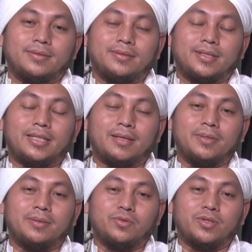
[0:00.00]
Kita
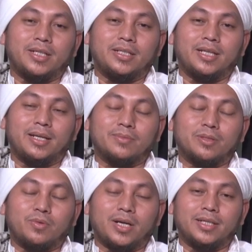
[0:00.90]
menemukan di dalam
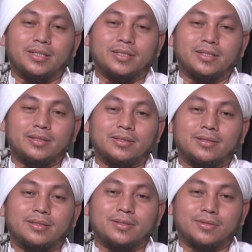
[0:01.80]
sebuah hadis
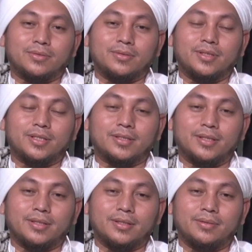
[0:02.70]
Rasulullah
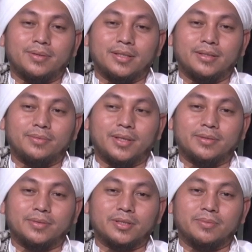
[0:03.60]
sallallahu alaihi
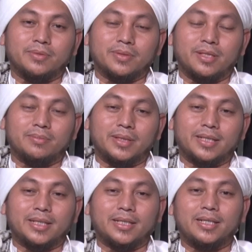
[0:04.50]
wasallam
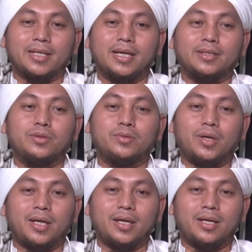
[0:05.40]
mengatakan ad
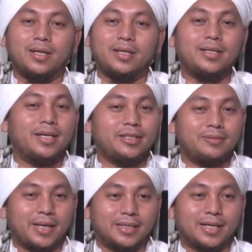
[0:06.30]
hiyal
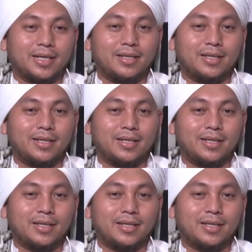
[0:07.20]
ibadah.